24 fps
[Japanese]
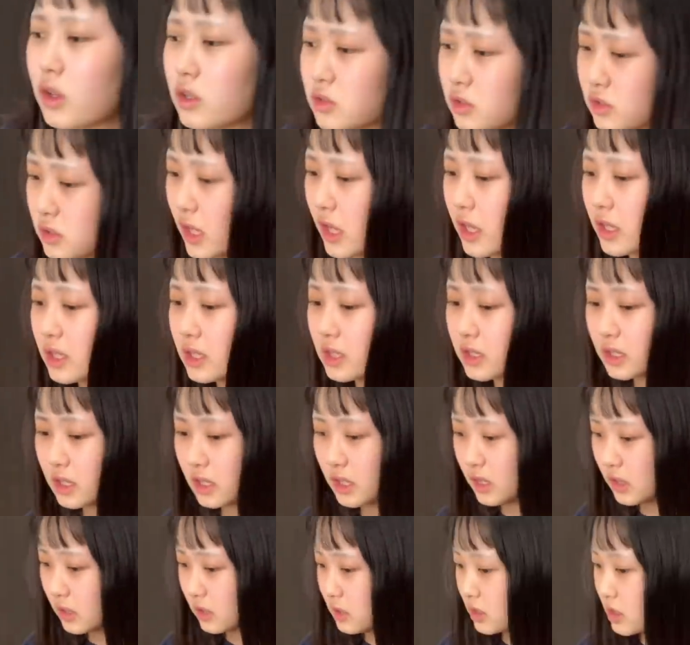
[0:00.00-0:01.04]
う、最近ね、
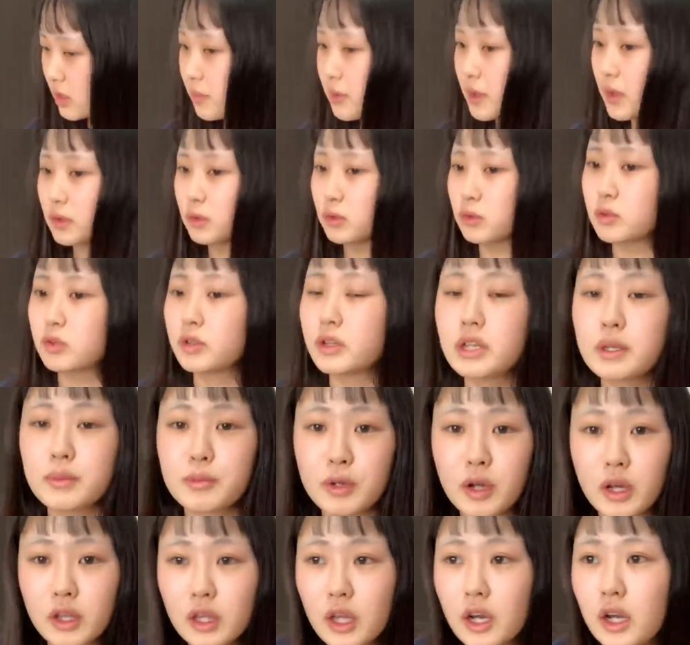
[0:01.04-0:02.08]
ニベアのクリームが
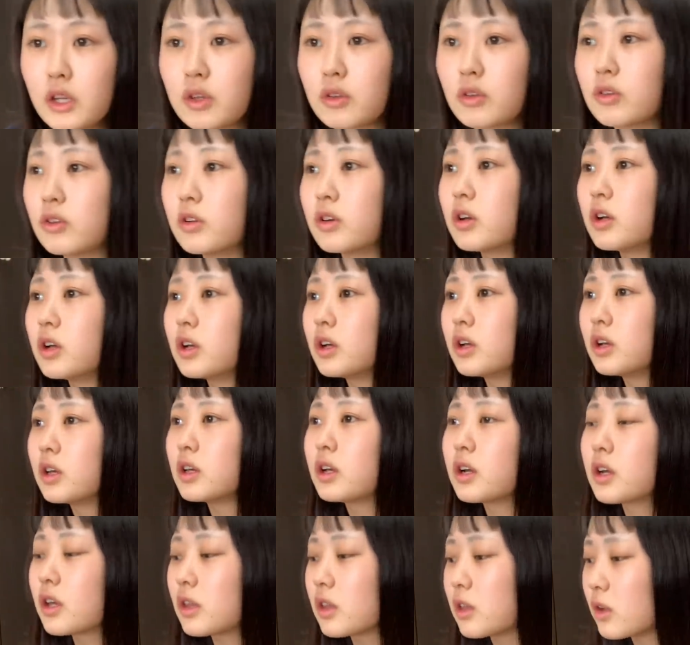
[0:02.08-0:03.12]
ないの。やけ
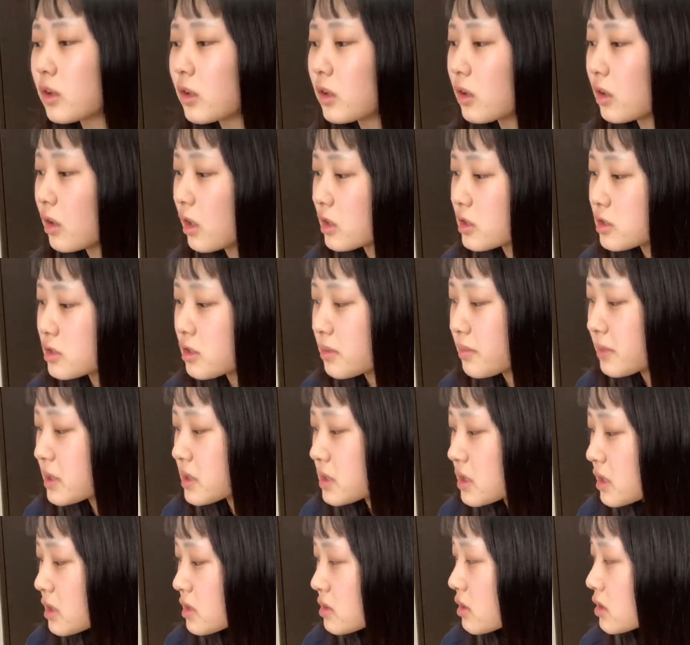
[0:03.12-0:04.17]
んね、足の
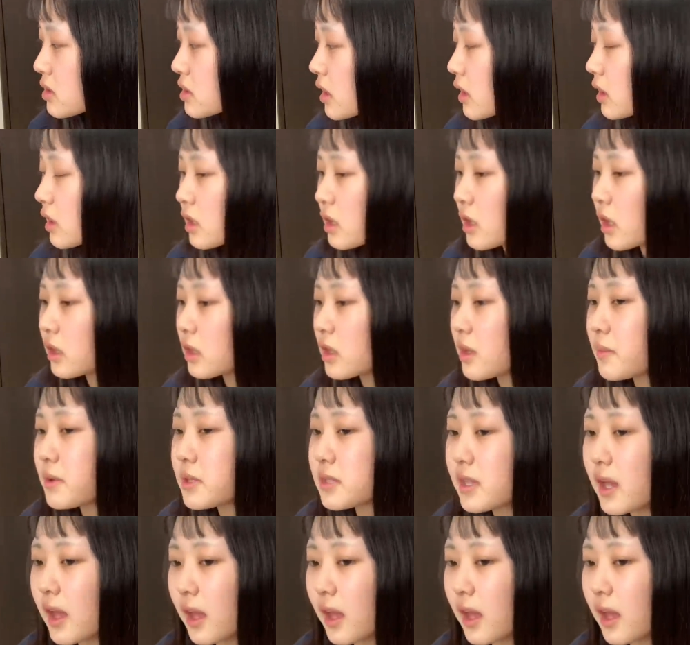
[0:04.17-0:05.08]
マッサージは最近やってません。